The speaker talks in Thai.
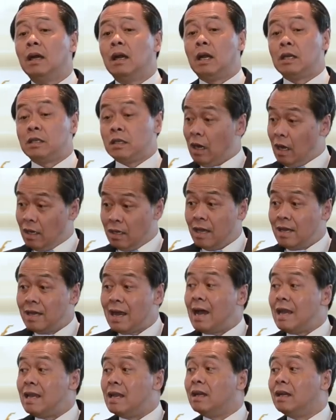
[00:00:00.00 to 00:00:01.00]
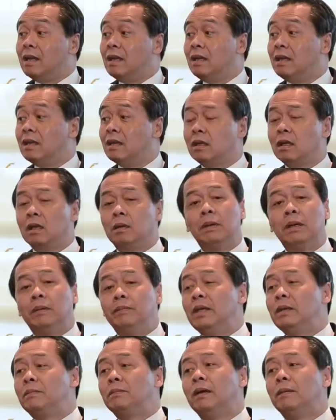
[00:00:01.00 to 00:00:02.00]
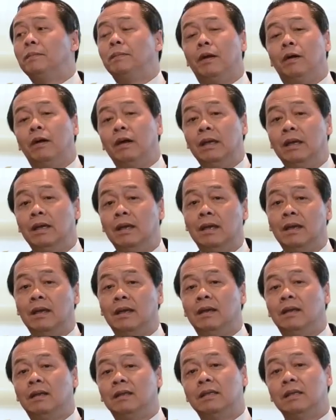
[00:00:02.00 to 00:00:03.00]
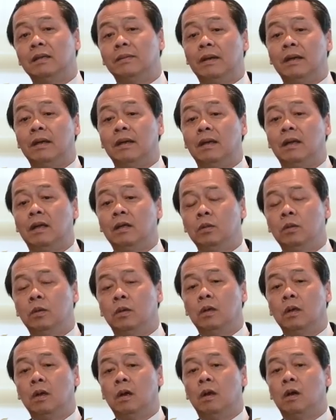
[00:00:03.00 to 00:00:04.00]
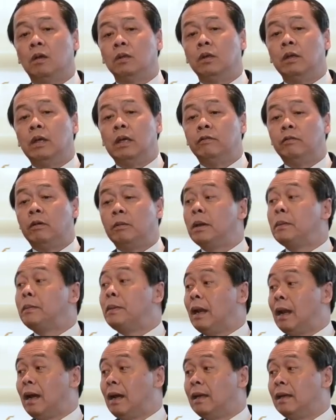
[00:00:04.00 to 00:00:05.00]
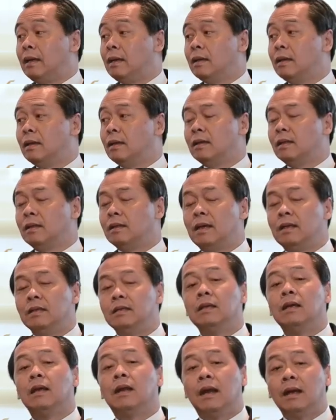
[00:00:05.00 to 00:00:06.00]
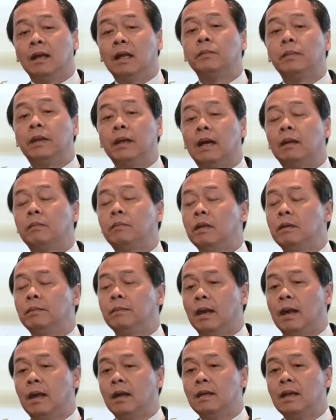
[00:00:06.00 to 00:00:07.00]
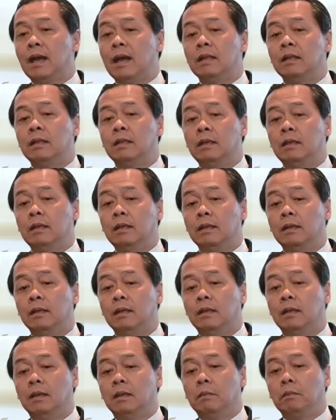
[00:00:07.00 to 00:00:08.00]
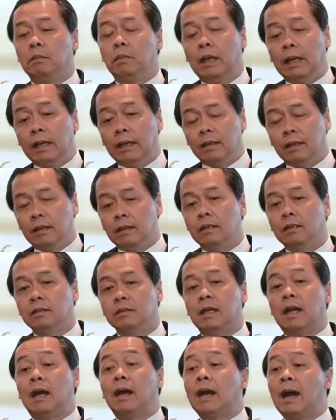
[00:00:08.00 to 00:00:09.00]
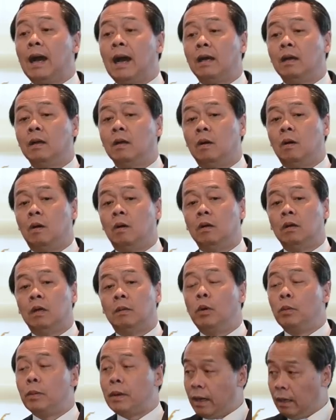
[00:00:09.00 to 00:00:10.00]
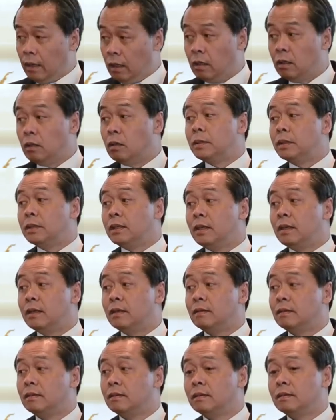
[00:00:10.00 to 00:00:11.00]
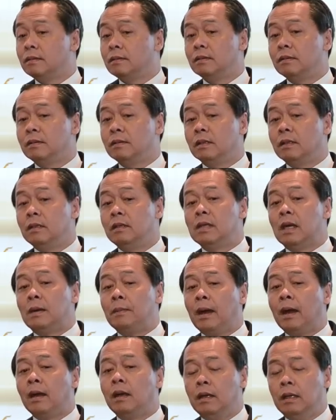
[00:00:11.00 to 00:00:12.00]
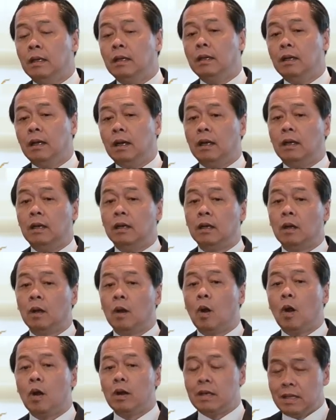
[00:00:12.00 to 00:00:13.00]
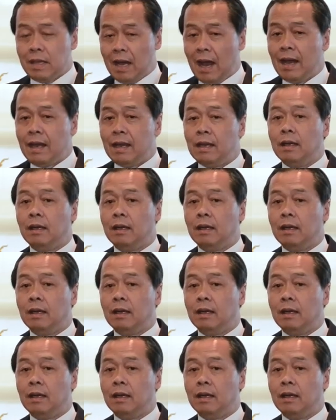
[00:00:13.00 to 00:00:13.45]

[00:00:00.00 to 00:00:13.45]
ลักษณะใหญ่ ๆ อย่างนี้ เพิ่มนิดเพิ่มหน่อยใช่ไหมแล้วทุกคนก็หลอกตัวเองว่าไม่เป็นไรแต่จริงๆครั้งนั้นเป็นการเพิ่มครั้งใหญ่ที่พลิกสถานการณ์ของระบบการเงิน ของประเทศ คือสามารถดึงเงินก้อนใหญ่